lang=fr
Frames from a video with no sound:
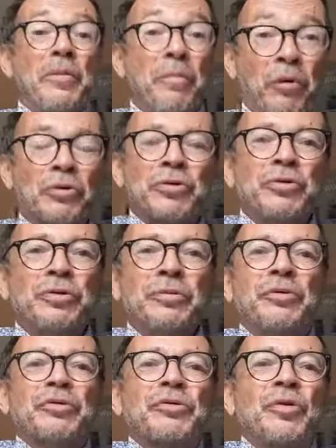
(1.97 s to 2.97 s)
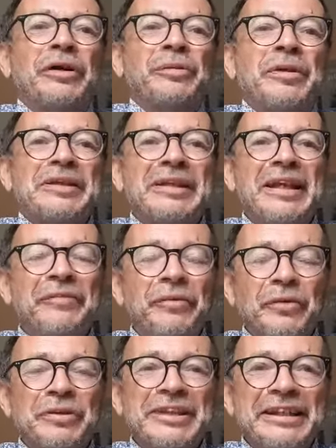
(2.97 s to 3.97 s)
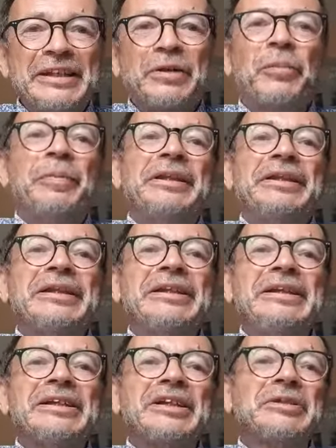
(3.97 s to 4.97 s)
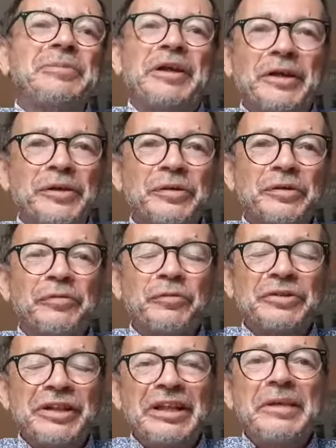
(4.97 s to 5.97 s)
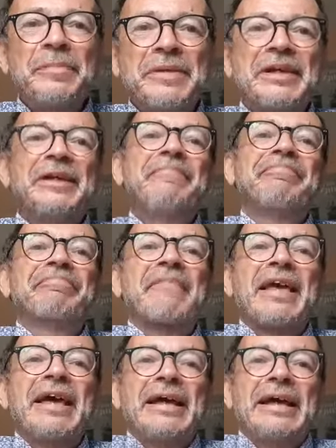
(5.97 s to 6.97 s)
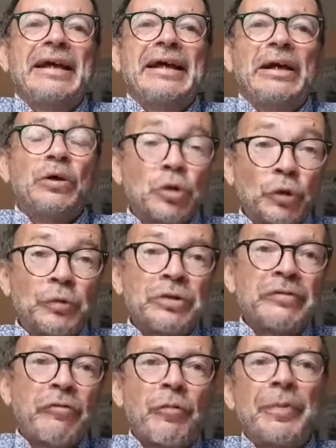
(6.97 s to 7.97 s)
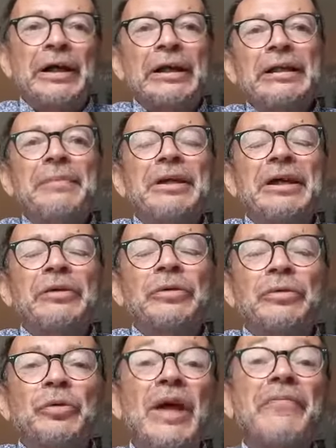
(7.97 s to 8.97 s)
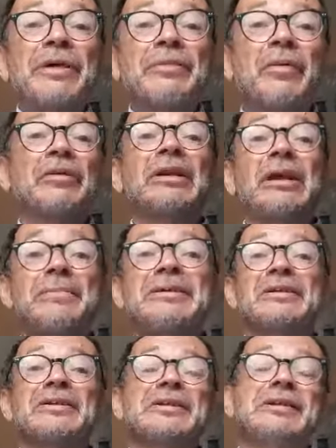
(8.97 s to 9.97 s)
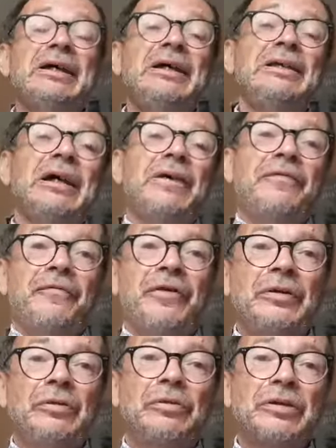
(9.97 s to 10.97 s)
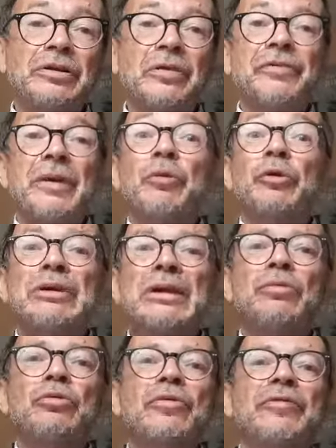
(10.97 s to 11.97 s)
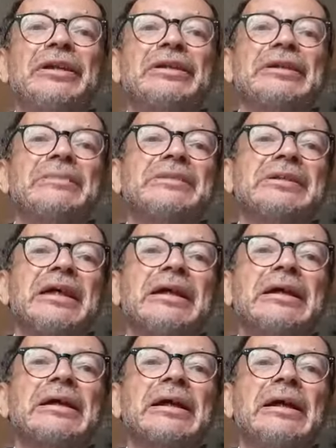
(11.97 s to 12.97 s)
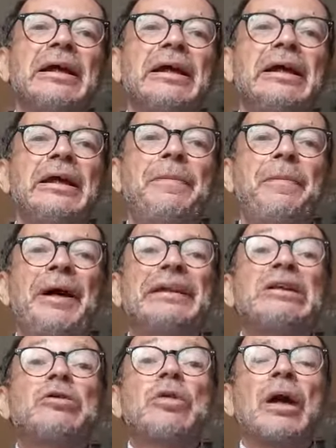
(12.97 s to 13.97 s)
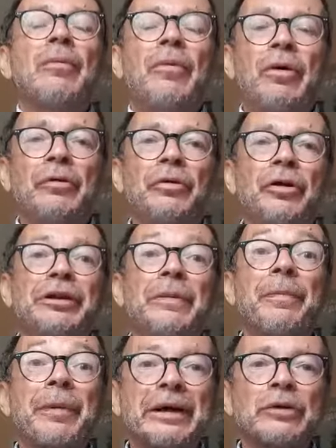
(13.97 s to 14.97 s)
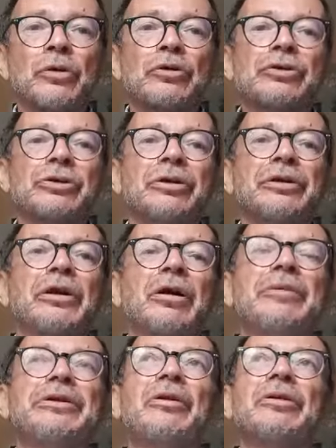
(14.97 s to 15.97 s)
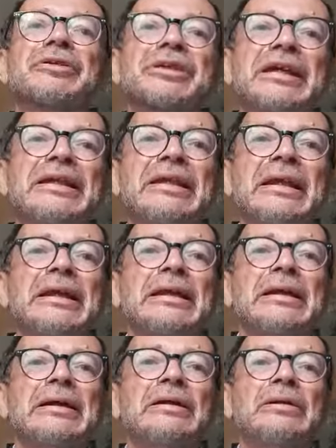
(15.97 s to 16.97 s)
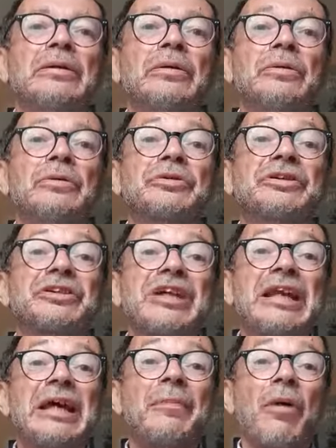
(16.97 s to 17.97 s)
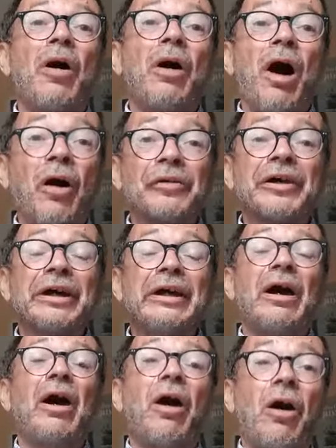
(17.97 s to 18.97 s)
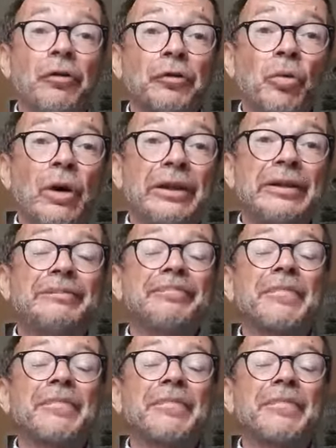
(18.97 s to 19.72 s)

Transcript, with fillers: Bonjour, bonjour à tous les élèves de Zani Company, j'espère que vous allez bien. Aujourd'hui, je vais vous parler eh bien, de, l'avènement de la mise en scène à la fin du 19e, au début du XXe siècle, et particulièrement de l'un des précurseurs des grands metteurs en scène, euh, le célèbre André Antoine.